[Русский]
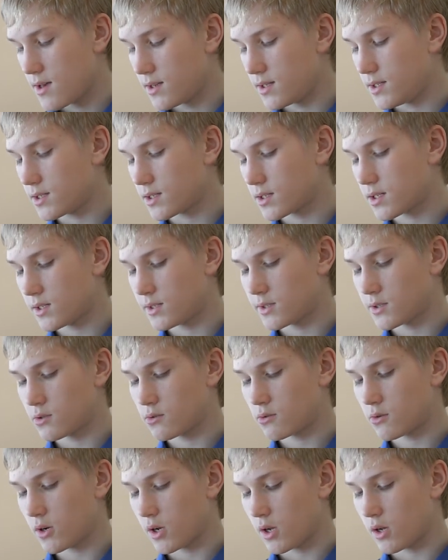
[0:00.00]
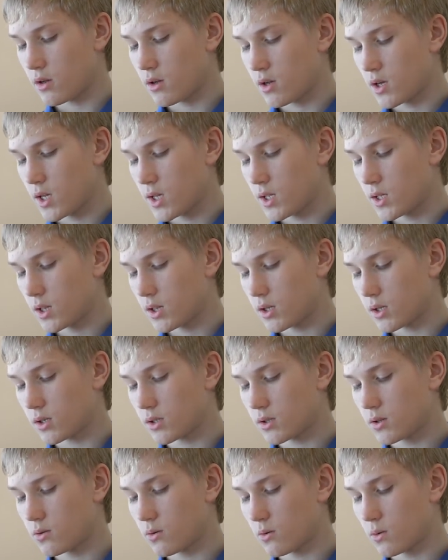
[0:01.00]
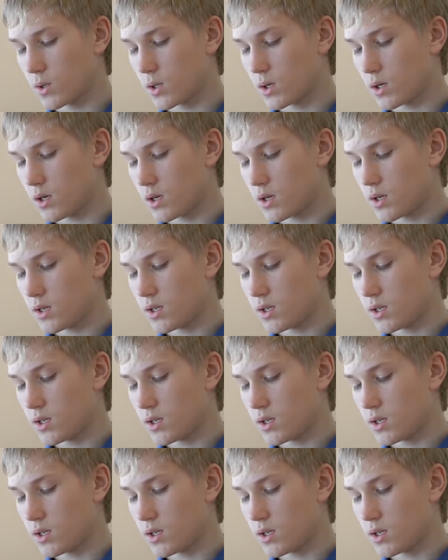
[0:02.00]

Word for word: если история так долго